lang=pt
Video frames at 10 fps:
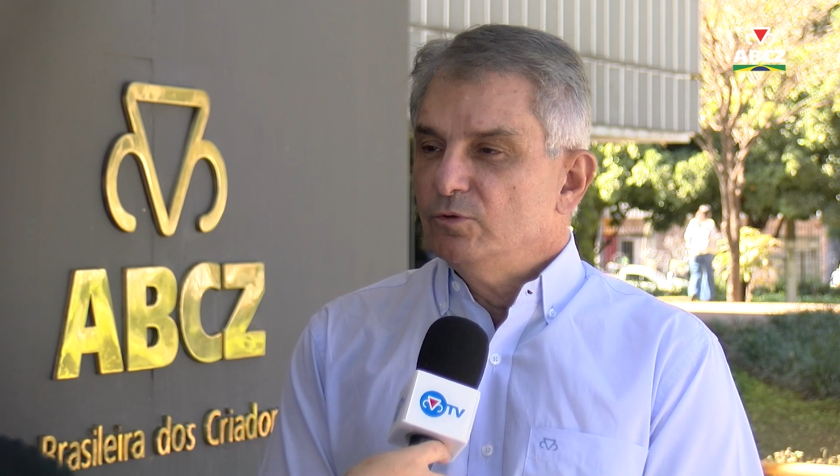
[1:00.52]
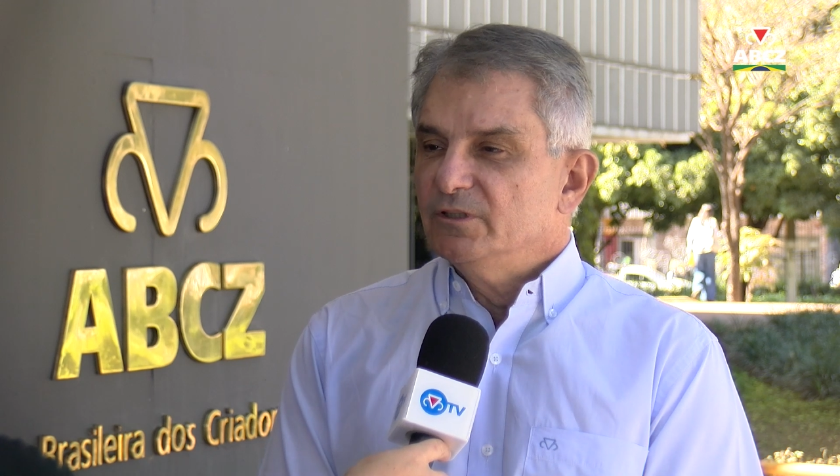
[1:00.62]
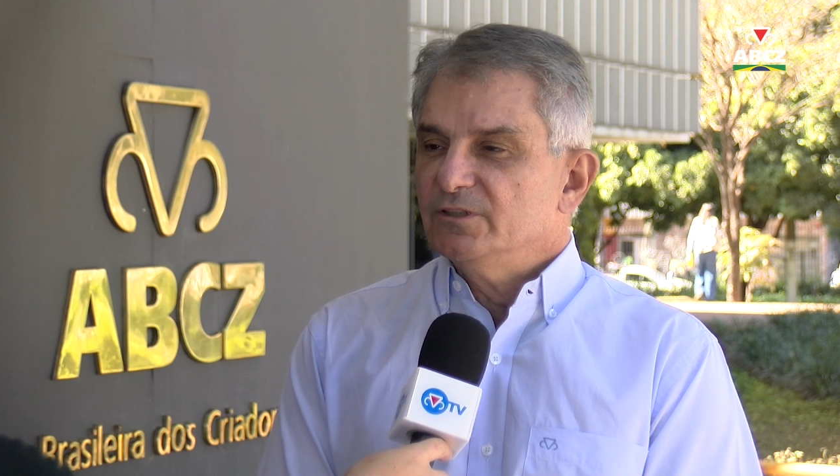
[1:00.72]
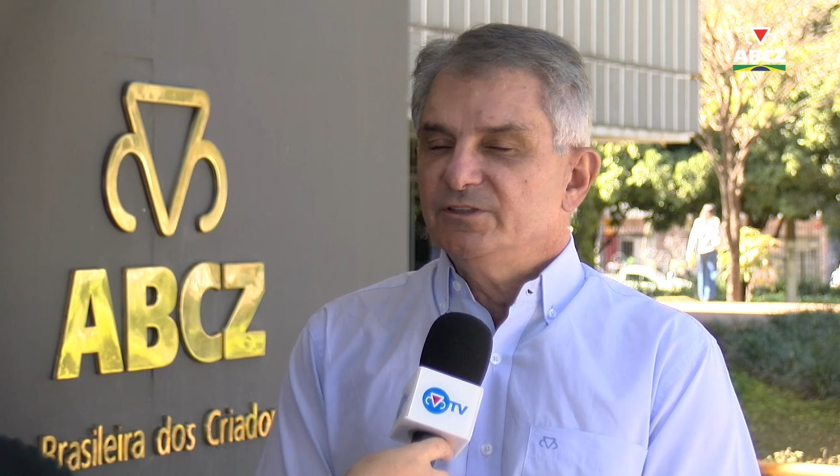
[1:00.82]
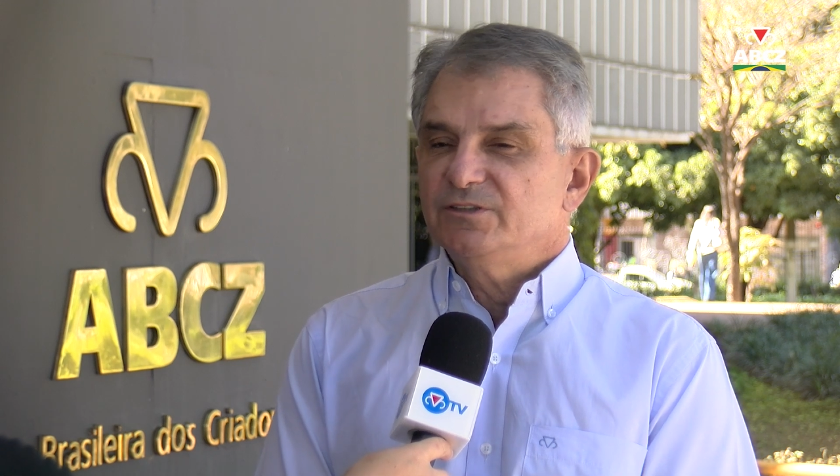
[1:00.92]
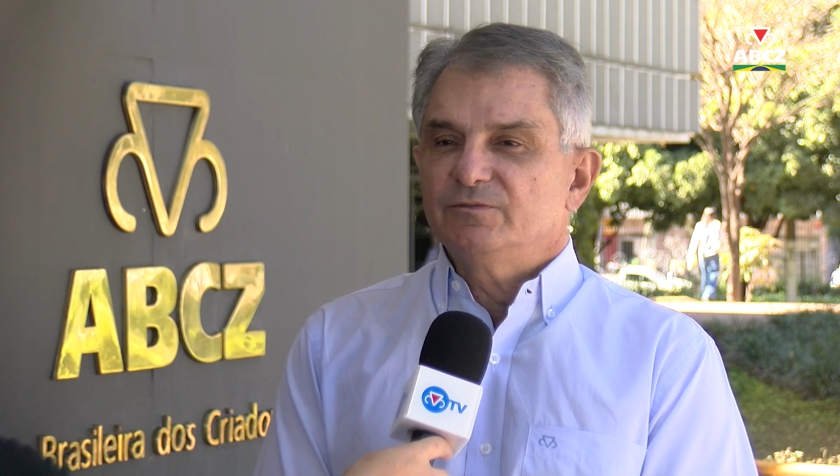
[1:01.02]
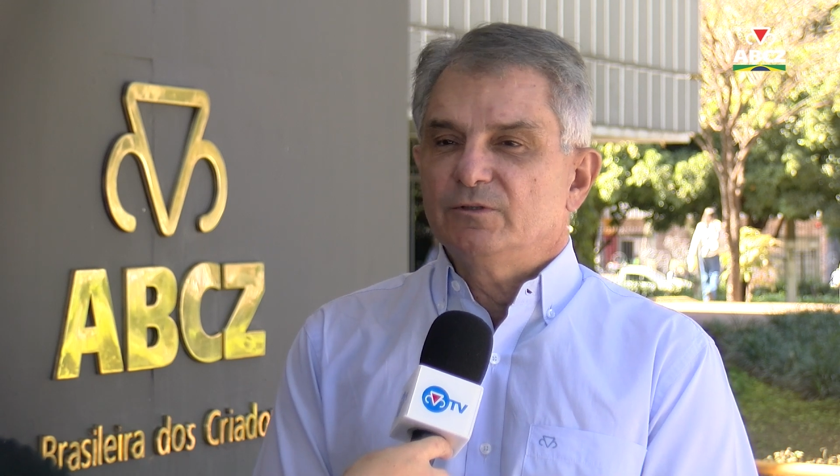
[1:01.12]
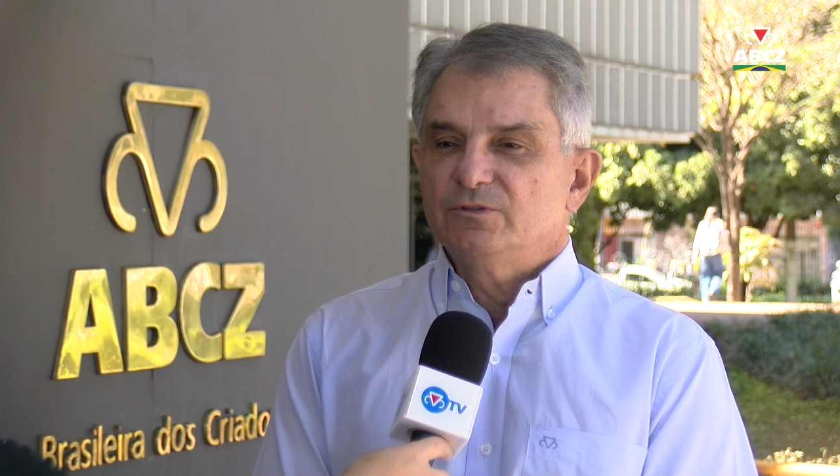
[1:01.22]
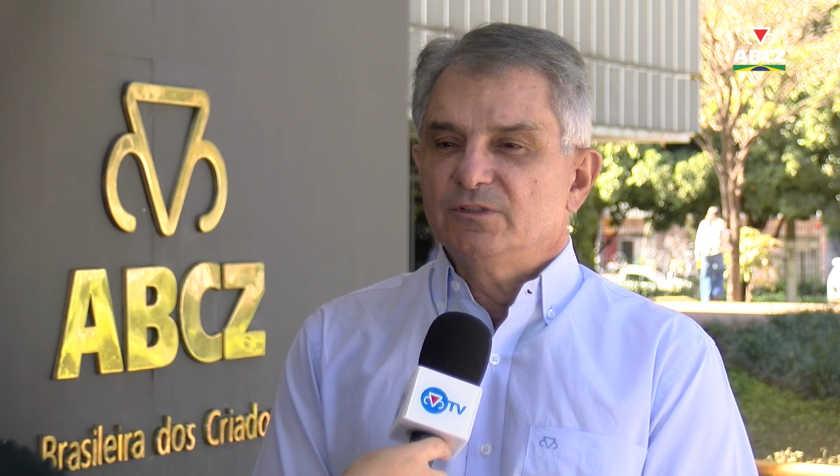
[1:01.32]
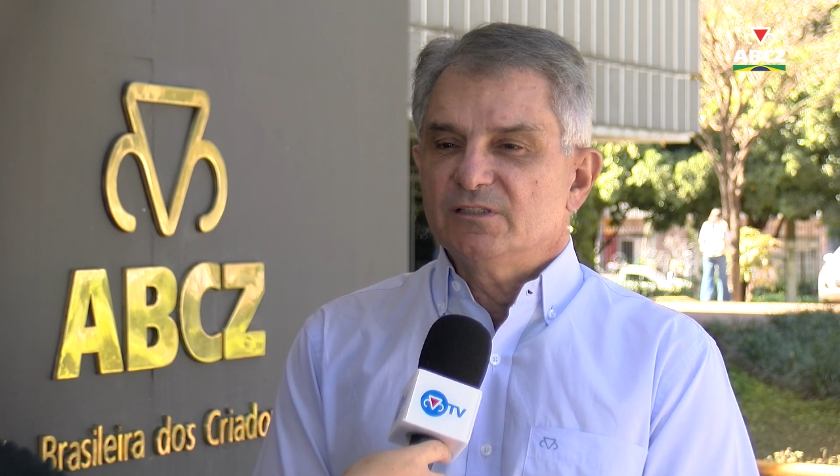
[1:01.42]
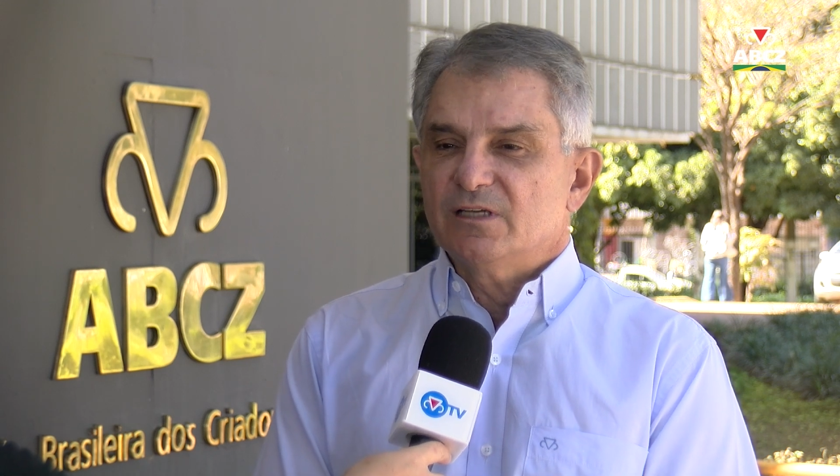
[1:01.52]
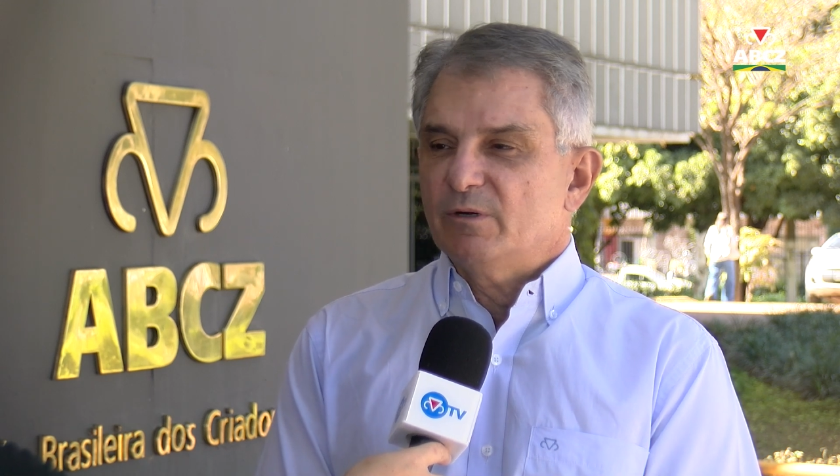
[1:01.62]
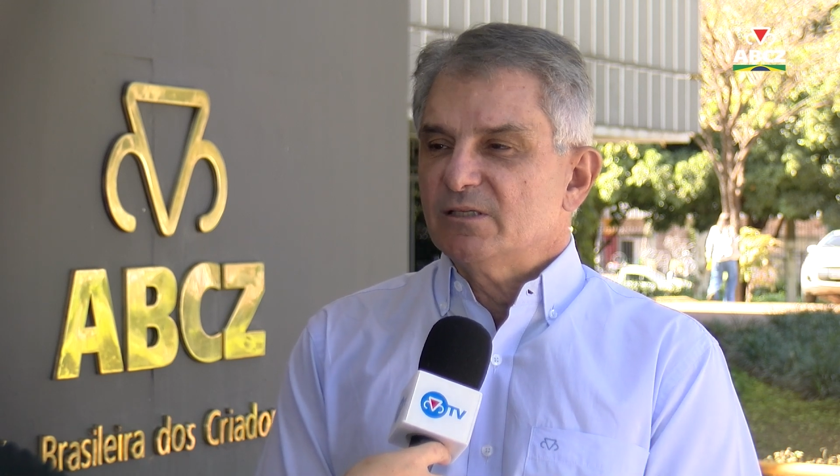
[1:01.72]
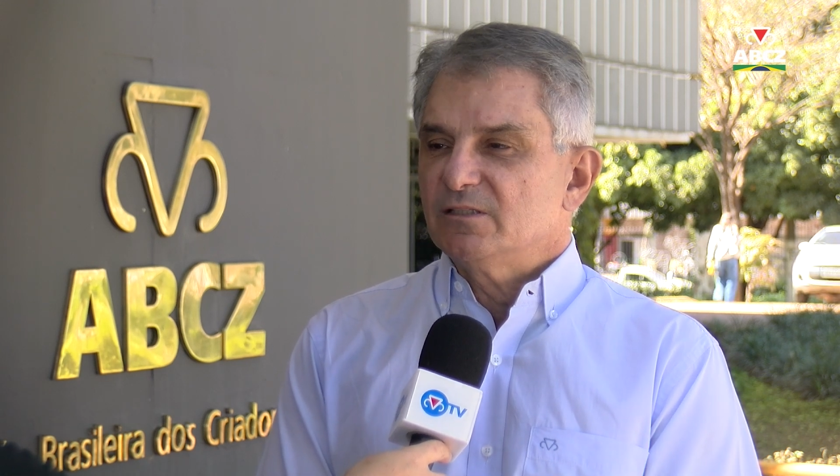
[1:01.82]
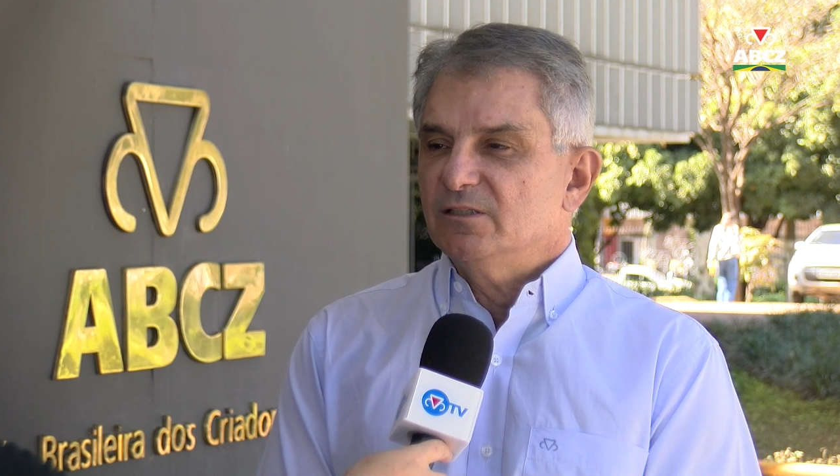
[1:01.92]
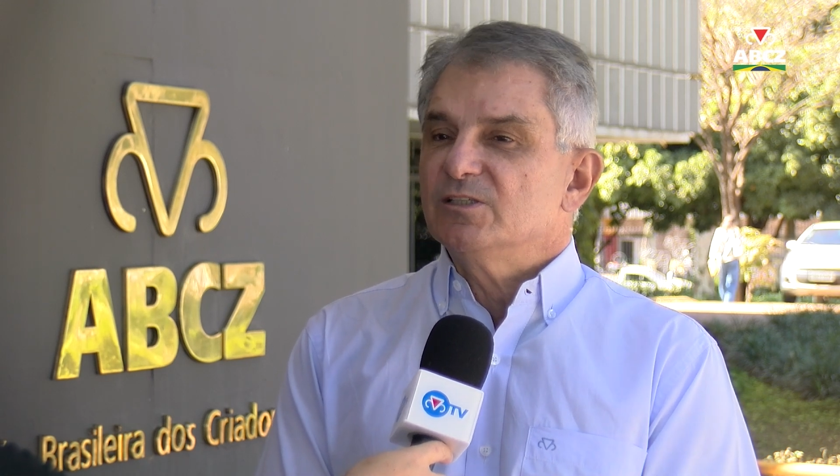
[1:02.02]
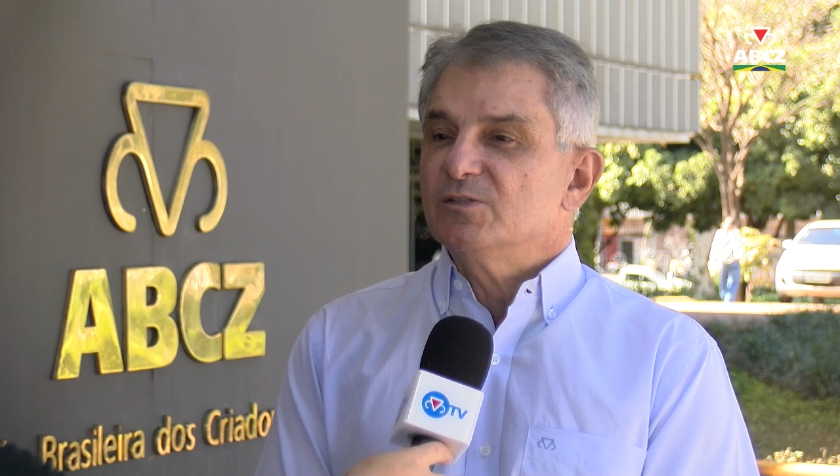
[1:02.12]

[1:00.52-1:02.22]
né, a gente vai utilizar bastante.